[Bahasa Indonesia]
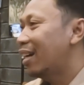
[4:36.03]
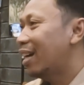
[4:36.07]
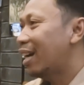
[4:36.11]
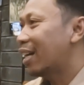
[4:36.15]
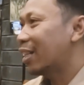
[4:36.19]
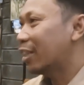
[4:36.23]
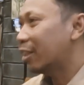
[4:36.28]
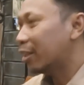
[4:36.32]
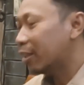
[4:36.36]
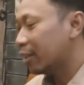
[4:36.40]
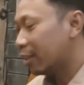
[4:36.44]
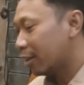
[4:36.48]

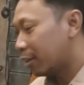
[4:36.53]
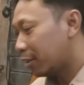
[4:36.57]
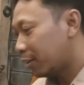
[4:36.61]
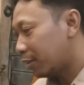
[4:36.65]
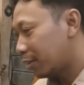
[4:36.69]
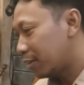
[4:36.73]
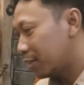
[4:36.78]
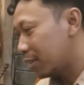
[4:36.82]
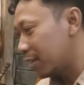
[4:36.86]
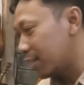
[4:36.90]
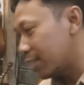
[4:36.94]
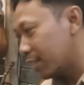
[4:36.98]

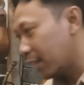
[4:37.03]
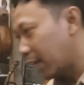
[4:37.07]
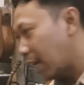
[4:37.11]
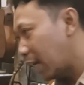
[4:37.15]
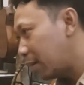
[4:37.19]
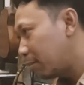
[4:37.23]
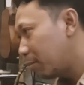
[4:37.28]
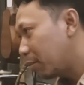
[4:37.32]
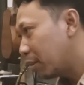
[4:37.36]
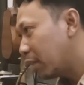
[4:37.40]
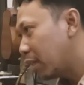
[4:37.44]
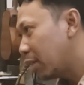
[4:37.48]
atau sisi lain
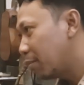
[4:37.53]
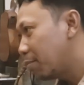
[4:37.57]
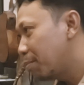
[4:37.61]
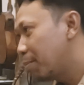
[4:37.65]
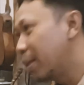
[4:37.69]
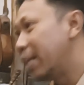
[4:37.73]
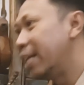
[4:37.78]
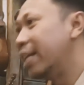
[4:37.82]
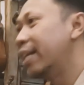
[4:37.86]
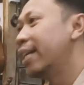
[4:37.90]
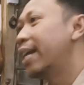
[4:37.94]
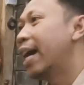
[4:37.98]
mungkin
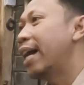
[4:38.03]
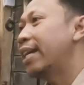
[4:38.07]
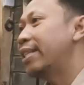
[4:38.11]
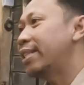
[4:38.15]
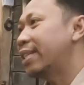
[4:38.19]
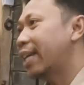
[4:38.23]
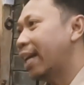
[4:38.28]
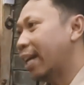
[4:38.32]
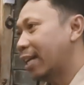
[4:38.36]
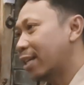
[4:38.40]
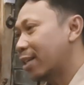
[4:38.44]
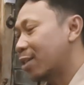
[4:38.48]

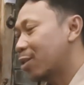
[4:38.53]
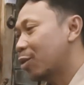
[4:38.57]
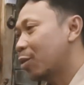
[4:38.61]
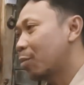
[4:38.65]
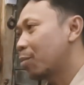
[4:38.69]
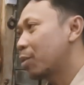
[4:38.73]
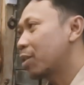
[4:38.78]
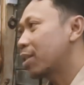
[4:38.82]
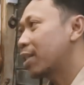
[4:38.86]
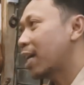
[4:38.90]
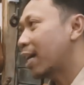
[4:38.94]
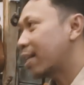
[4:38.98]
bendanya,
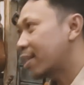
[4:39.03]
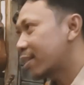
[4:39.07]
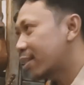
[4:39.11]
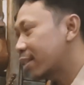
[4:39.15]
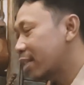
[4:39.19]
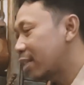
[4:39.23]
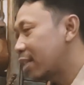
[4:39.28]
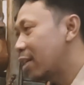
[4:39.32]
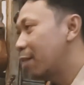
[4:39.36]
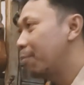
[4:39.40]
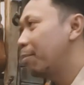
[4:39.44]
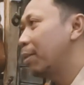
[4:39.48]

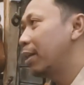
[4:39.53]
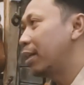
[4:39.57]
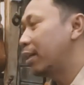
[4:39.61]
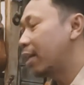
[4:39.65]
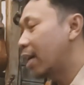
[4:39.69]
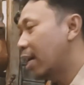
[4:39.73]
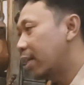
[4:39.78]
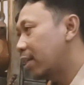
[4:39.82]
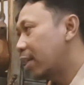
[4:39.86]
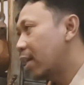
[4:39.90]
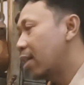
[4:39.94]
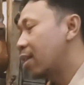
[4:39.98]
substansinya,
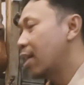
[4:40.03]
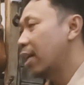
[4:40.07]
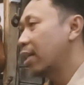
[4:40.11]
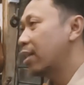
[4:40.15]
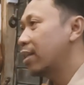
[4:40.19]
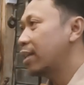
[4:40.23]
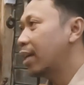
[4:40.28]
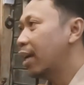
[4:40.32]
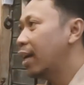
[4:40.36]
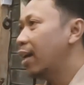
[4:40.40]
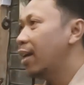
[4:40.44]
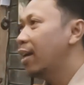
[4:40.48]
bendanya,
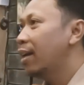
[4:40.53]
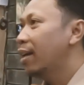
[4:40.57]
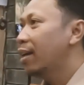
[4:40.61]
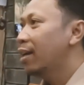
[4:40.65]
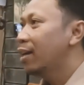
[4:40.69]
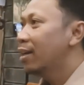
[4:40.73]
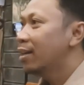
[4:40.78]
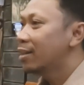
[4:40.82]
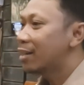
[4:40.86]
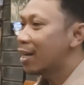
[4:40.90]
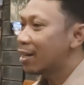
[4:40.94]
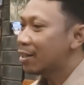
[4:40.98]
adatnya,
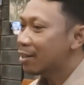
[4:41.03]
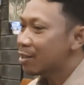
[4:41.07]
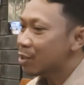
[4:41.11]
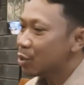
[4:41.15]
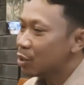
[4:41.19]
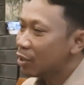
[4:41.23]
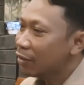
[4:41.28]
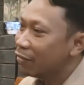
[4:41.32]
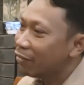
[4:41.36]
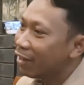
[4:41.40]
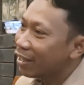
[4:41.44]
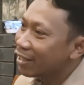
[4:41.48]
dan
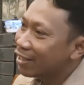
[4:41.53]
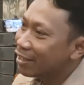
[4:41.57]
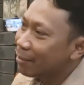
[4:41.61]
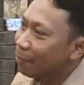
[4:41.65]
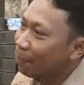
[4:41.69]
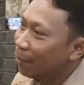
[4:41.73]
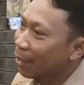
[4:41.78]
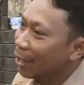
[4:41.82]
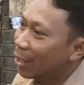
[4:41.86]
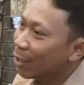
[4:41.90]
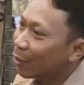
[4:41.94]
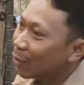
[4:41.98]
sifatnya
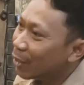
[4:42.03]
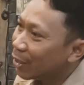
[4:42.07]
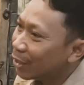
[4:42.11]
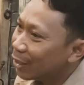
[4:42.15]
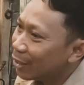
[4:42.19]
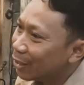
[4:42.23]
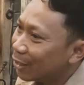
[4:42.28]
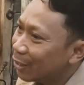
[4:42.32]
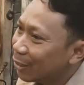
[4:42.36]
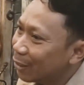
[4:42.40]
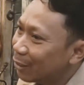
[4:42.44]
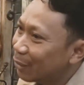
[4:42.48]
beliau
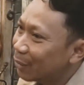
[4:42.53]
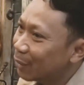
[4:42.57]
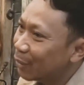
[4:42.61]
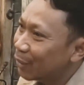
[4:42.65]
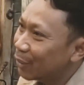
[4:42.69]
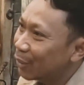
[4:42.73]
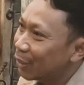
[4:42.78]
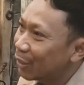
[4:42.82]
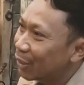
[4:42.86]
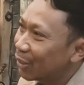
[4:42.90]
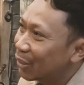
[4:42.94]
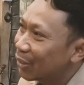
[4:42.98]
itu
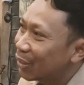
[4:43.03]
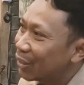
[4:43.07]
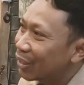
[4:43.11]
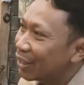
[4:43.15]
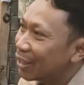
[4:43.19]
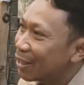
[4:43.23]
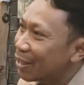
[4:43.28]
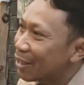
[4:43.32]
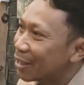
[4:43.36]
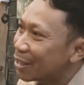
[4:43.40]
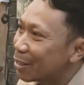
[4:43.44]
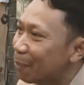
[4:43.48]

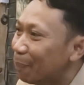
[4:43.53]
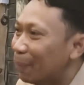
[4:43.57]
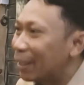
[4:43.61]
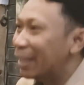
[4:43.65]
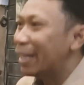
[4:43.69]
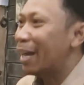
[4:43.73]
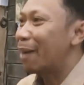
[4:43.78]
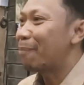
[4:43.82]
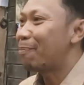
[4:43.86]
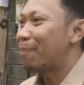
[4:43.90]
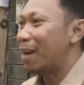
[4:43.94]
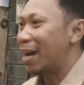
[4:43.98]
seperti
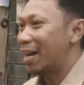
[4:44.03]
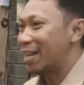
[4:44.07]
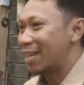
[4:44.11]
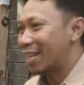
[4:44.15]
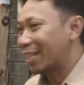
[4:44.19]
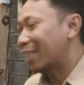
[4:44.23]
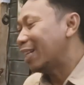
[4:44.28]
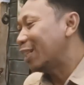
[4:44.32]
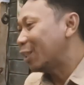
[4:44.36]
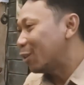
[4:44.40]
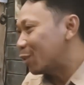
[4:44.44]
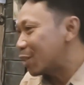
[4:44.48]
apa?
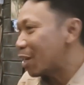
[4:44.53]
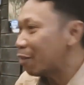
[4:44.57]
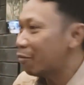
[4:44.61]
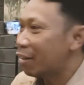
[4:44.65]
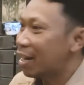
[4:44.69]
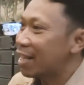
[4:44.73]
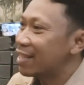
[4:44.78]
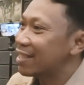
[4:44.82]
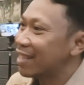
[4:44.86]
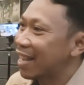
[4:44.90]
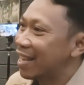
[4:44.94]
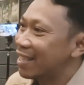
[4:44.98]
Ya tentunya
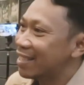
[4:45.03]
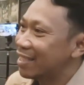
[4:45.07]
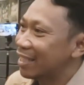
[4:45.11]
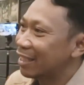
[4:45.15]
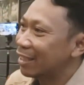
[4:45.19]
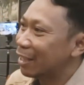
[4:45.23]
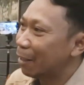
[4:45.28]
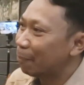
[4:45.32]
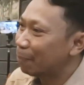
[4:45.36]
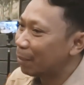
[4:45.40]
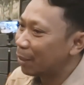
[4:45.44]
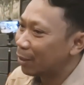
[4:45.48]
welas asih,
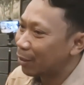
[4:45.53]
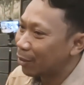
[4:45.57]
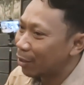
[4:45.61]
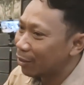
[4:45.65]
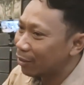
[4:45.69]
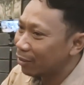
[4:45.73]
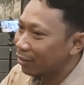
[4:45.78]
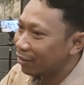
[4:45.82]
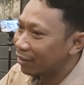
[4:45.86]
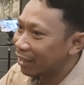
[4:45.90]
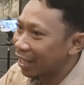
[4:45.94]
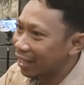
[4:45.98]
tapi
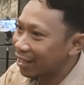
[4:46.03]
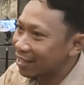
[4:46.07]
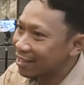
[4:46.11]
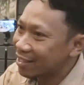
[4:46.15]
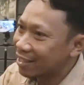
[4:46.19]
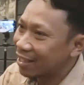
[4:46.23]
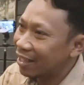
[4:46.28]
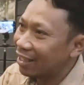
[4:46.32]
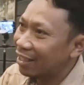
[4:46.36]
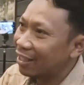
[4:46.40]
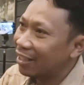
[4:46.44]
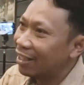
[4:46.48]
konteks
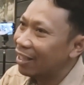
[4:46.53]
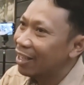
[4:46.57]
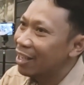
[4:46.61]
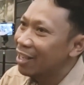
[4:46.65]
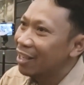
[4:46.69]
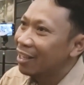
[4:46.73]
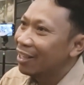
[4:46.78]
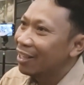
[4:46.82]
tadi